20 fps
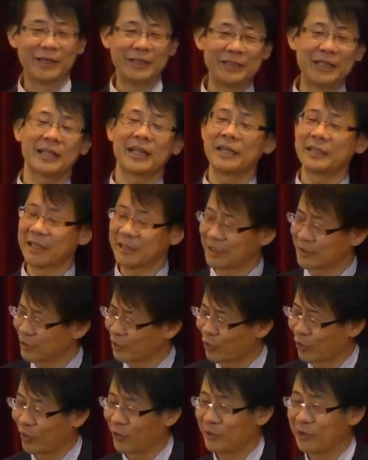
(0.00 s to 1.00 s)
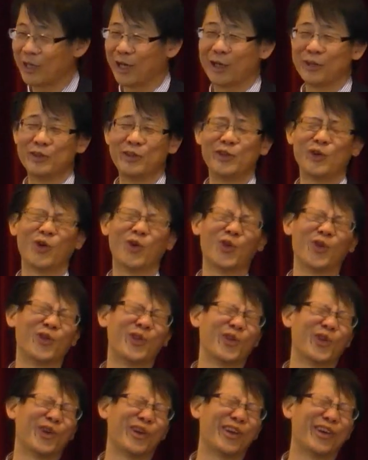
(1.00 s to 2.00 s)
いただいたんですけどいや日
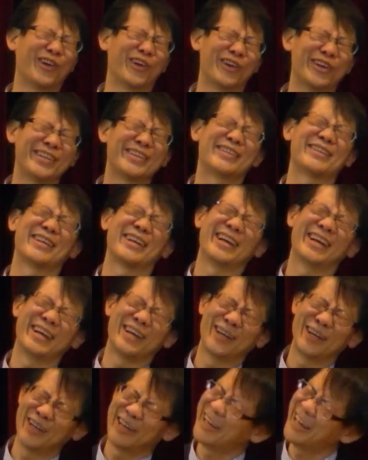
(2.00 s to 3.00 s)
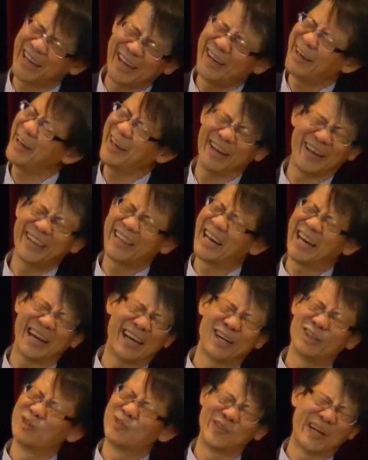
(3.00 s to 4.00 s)
本の料理ってええ
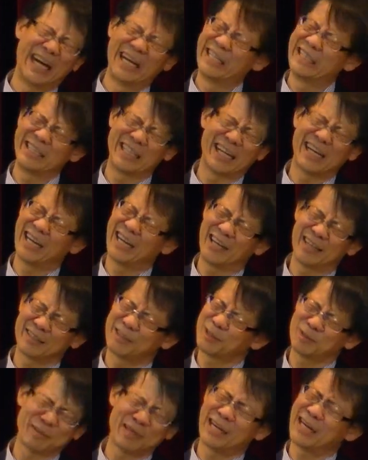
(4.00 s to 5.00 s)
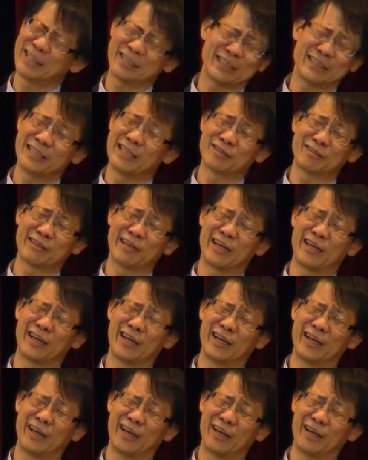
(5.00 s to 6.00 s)
なうまいな素晴らしいです
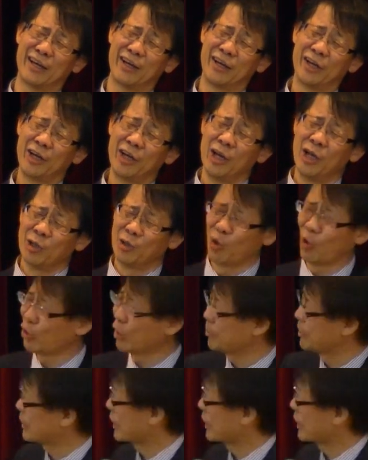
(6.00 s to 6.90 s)
ねところで